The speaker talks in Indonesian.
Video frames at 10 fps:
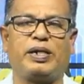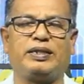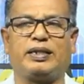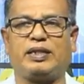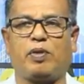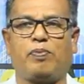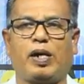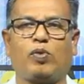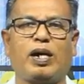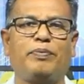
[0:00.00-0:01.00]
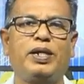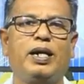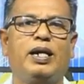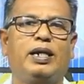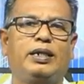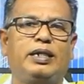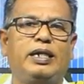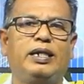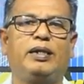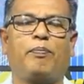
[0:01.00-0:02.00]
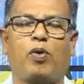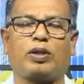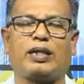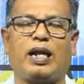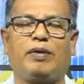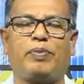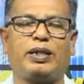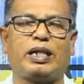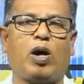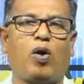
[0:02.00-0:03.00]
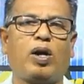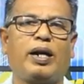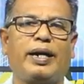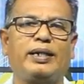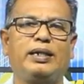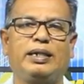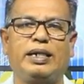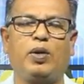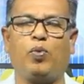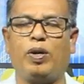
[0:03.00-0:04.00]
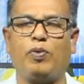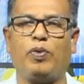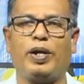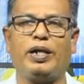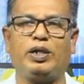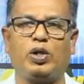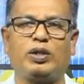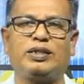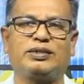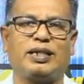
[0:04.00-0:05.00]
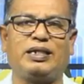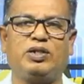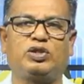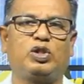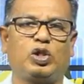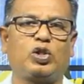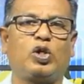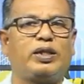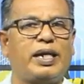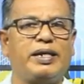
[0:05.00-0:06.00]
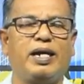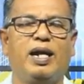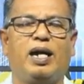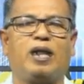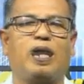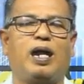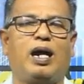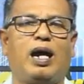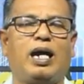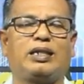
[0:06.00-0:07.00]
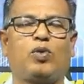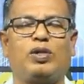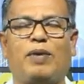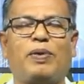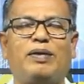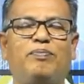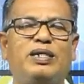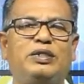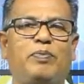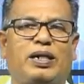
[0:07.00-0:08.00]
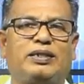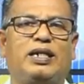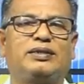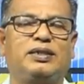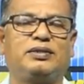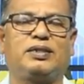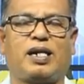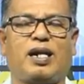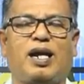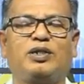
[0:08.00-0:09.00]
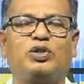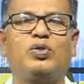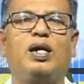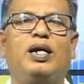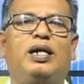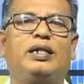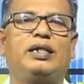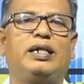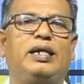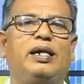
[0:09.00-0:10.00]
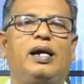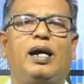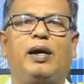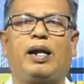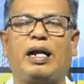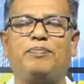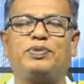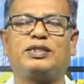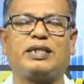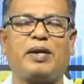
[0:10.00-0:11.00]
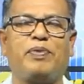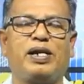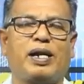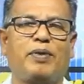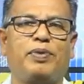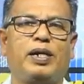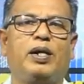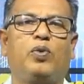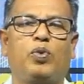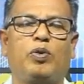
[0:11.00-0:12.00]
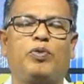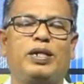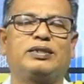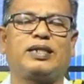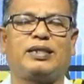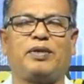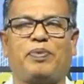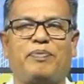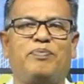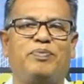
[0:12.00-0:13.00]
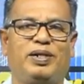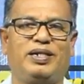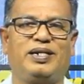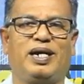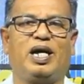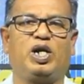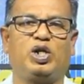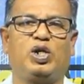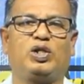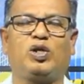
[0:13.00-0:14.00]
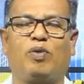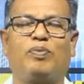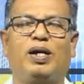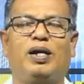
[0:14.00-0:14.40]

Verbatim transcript: berita terbaru kami di portal berita online di www.startnews.co.id atau dapat menyimaknya secara langsung di live streaming kami www.startfmmadinah.com